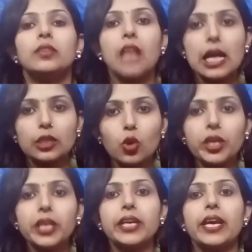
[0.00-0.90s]
दांतों
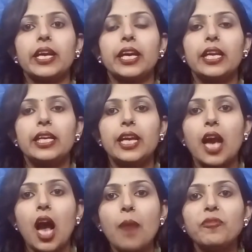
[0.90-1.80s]
की केयर के लिए
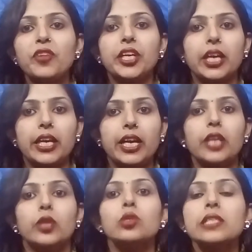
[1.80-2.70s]
आप फिटकरी का
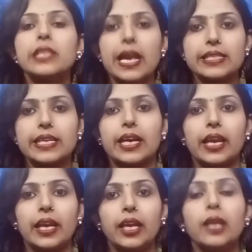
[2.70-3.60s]
यूज कैसे
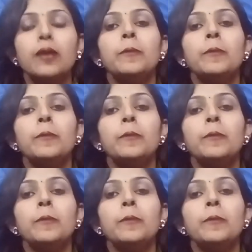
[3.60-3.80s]
करेंगे